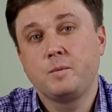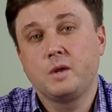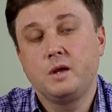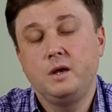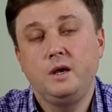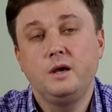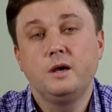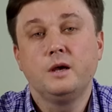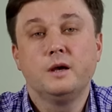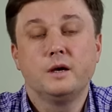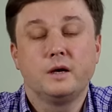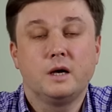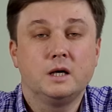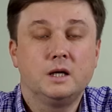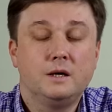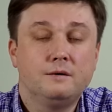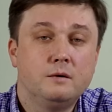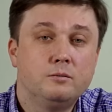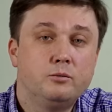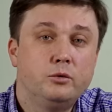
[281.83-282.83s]
И
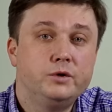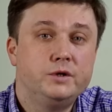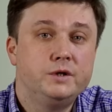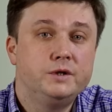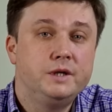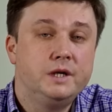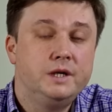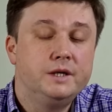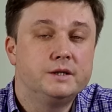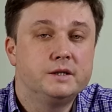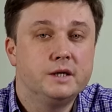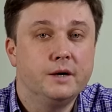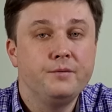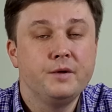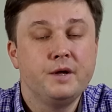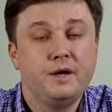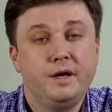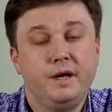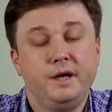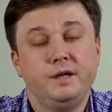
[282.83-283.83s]
когда вы будете делиться
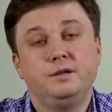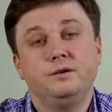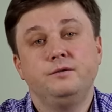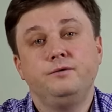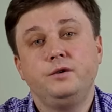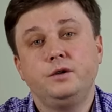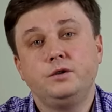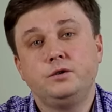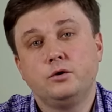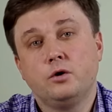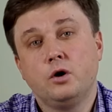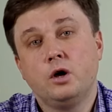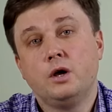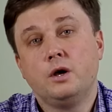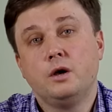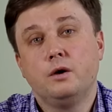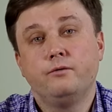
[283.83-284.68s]
этим видео,